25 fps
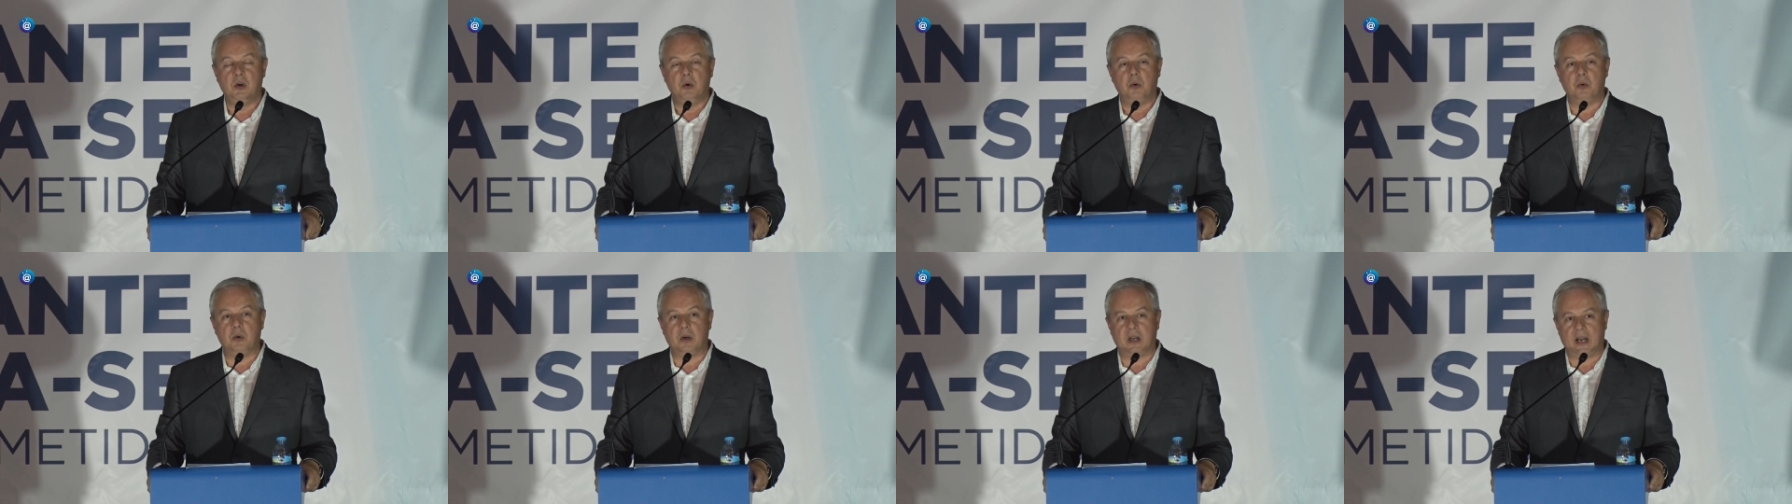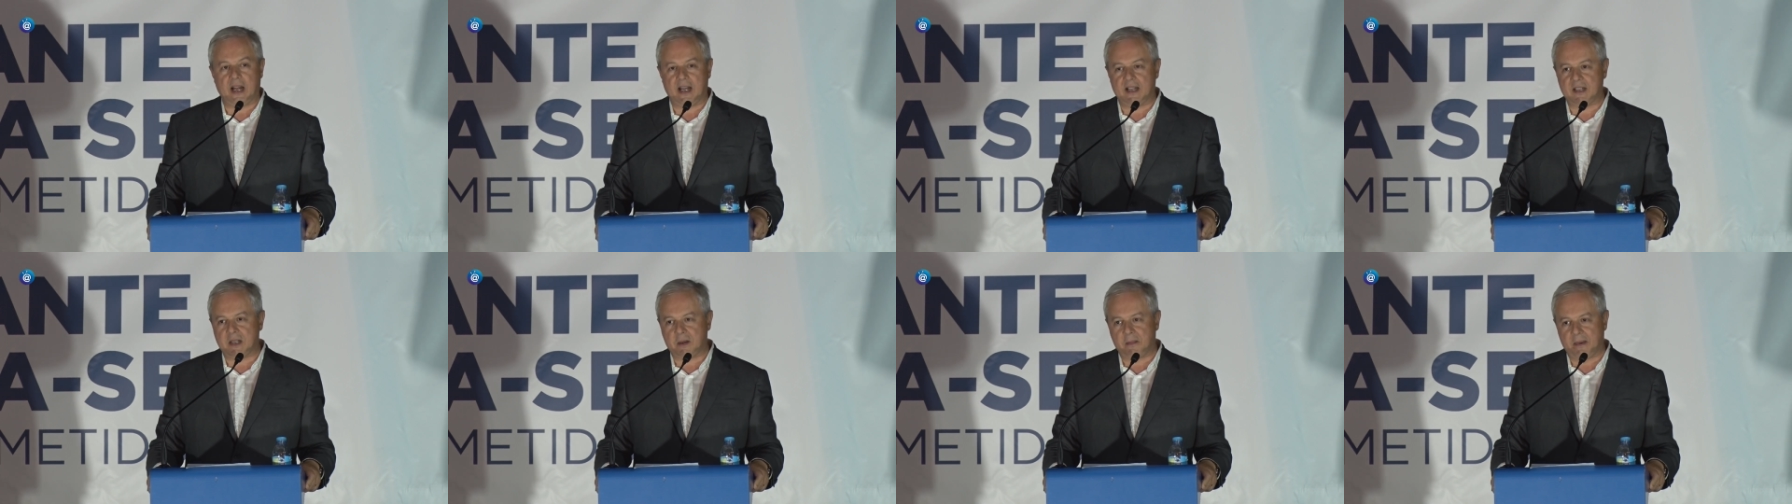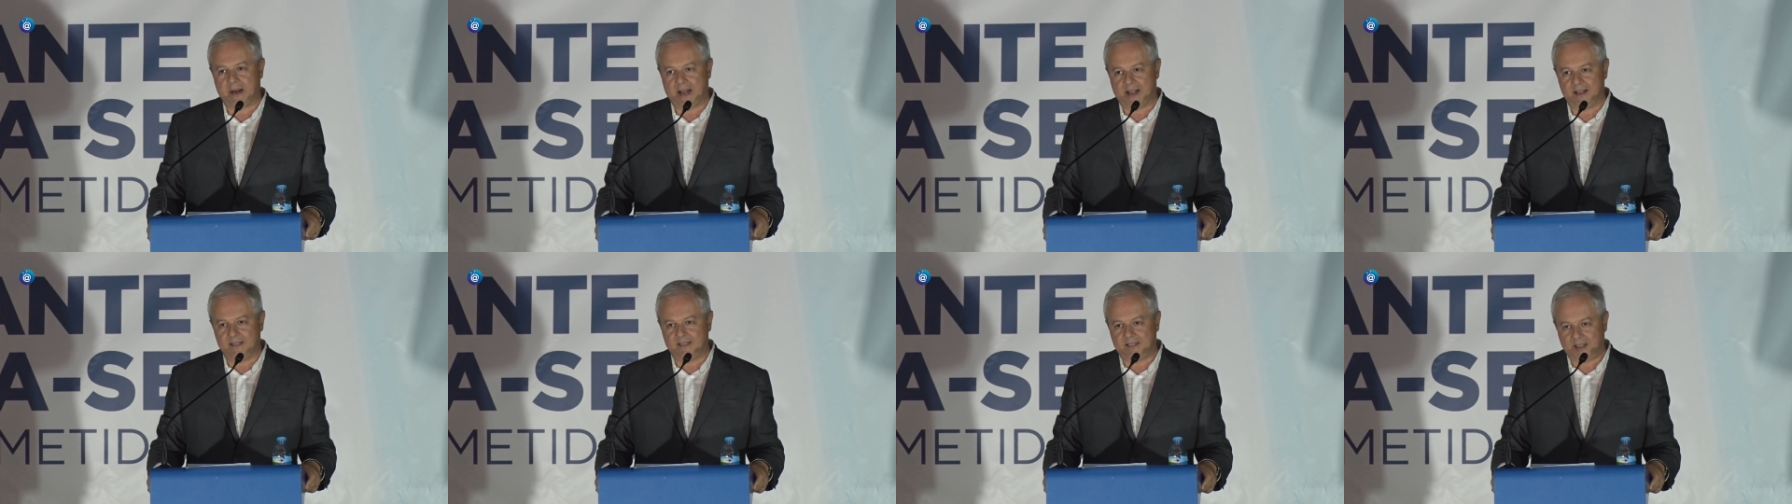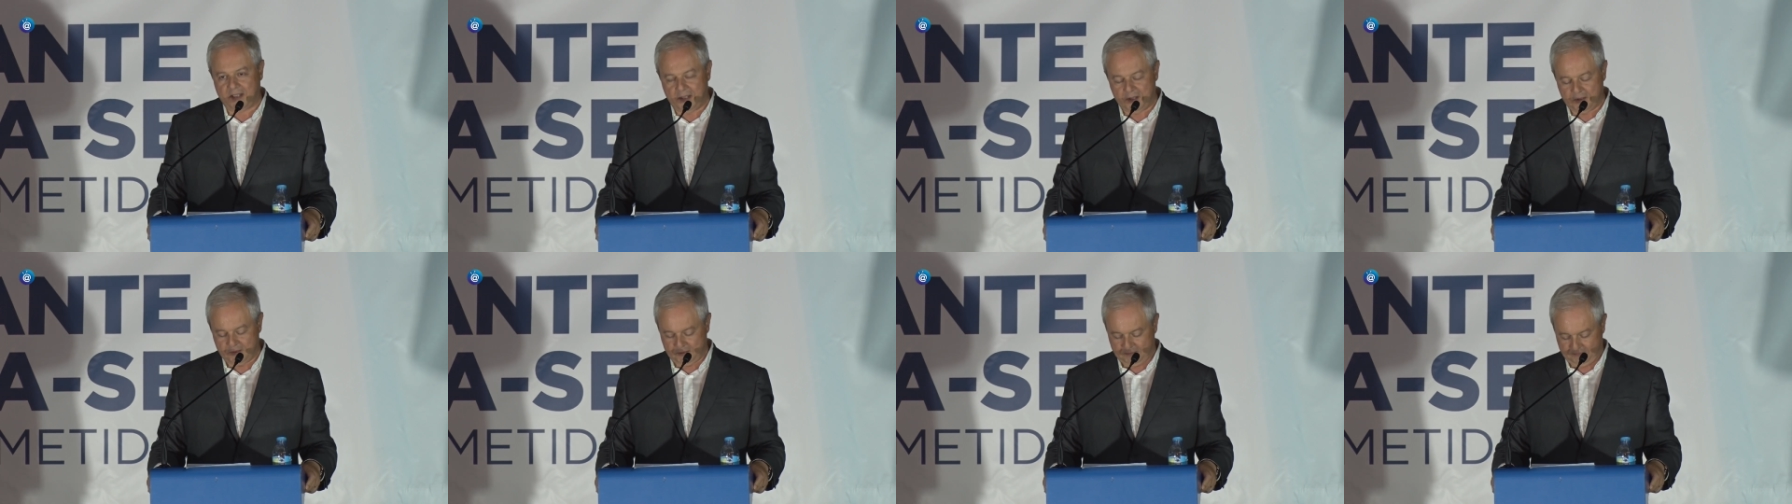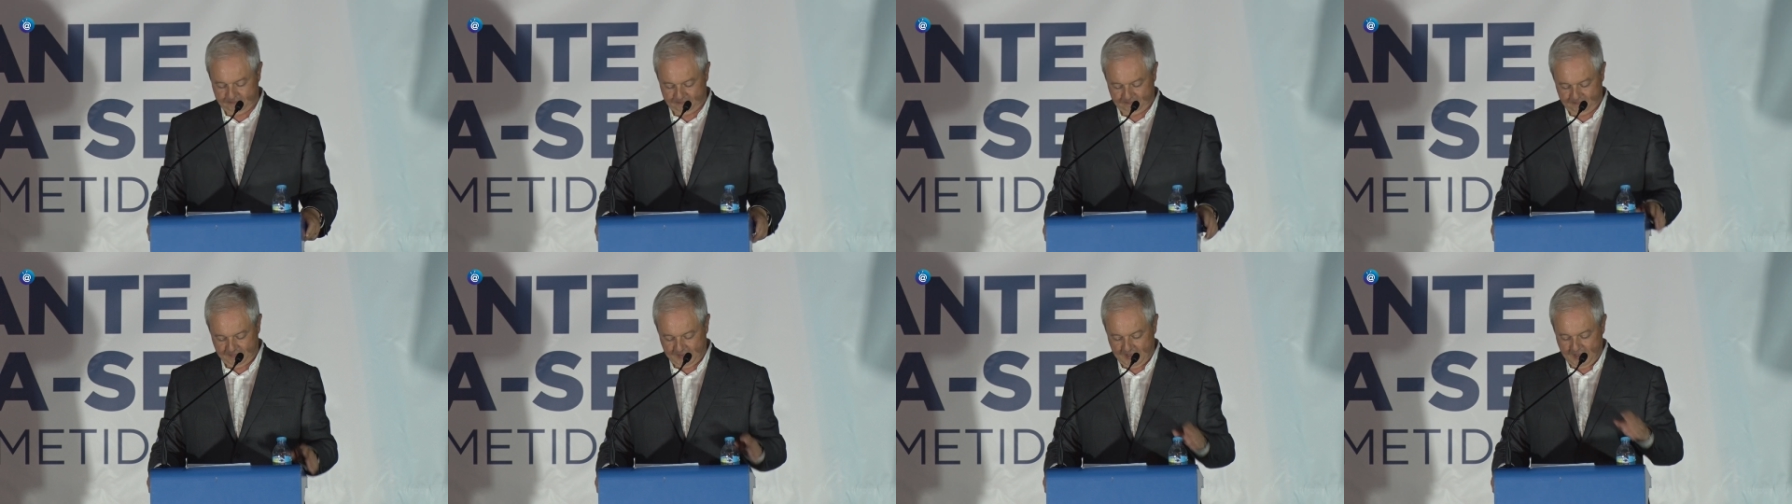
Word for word: um grande amarantino.